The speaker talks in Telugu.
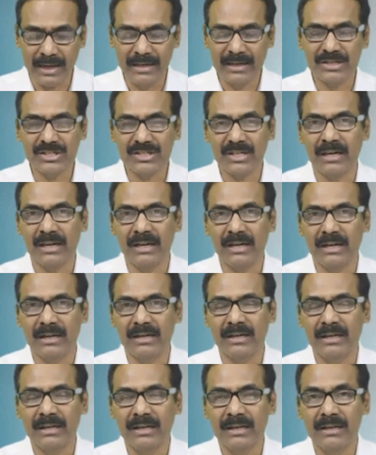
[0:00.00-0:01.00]
ఆయన చాలా
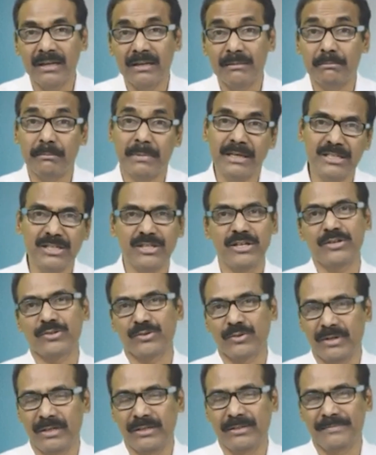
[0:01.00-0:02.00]
మంచి
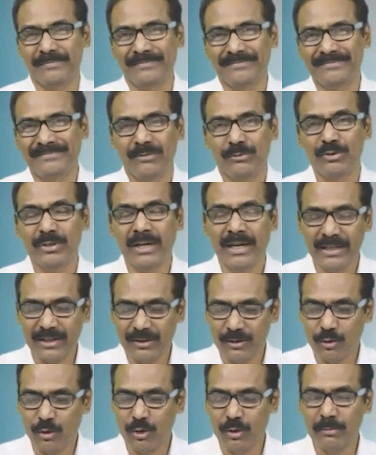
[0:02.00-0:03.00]
చేసుకున్నాడు
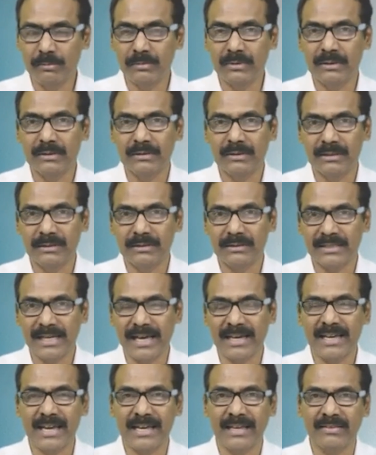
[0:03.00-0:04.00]
ఉదాహరణకి హోమ్
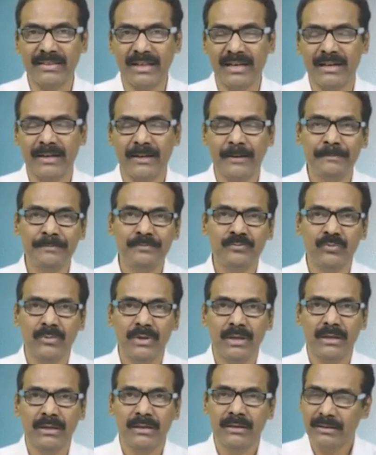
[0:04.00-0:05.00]
శాఖ కింద
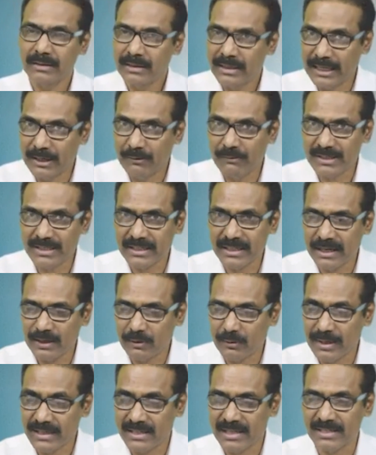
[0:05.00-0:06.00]
ఈ
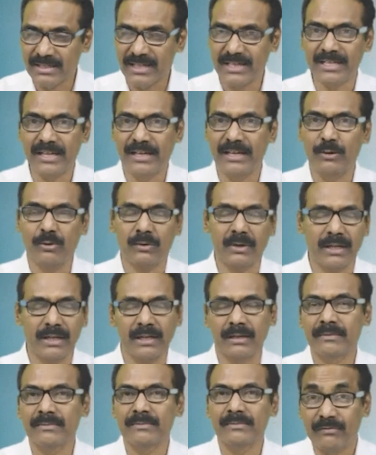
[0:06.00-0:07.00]
ఇన్వెస్టిగేటివ్ ఏజెన్సీస్ అన్నీ
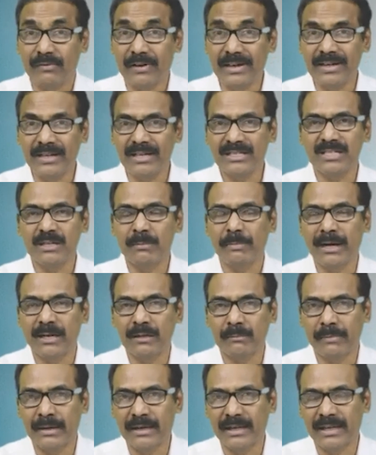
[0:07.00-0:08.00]
ఉంటాయి ఫైనాన్స్
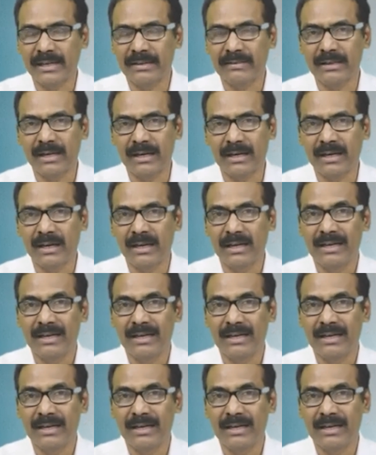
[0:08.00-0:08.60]
డిపార్ట్మెంట్ కింద